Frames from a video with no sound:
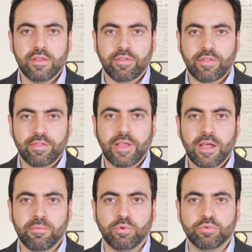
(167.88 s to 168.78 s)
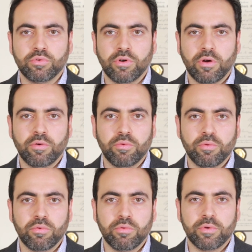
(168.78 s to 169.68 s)
يستثني هاي الموضوع
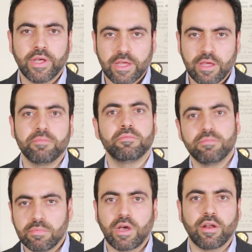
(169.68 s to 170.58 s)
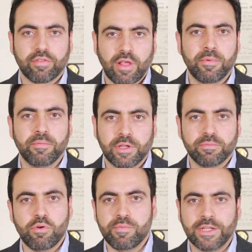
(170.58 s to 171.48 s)
ويحكي خلص طاب
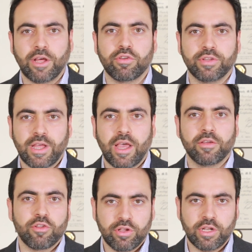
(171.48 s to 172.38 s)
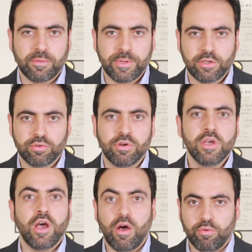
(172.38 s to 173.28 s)
المريض ما هو بعد عشر دقائق رجع لطبيعته
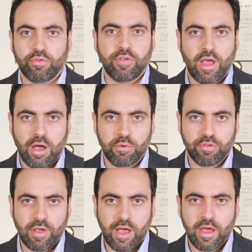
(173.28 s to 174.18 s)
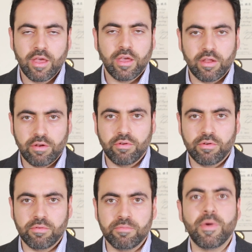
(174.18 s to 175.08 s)
او نص ساعه او ساعه
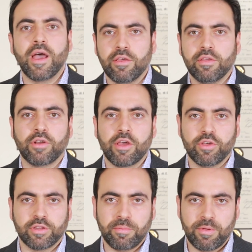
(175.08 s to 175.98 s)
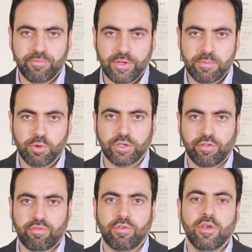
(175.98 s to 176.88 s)
انه ما يراجع طبيب فيها
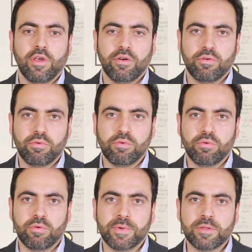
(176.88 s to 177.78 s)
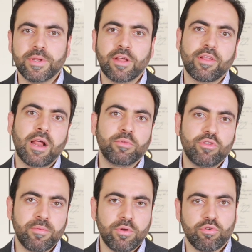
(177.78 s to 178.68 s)
مختص وبتمنى سلامة
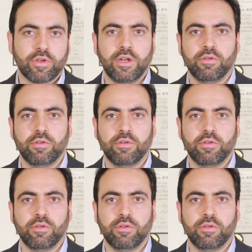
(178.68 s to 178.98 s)
الجميع وشكرا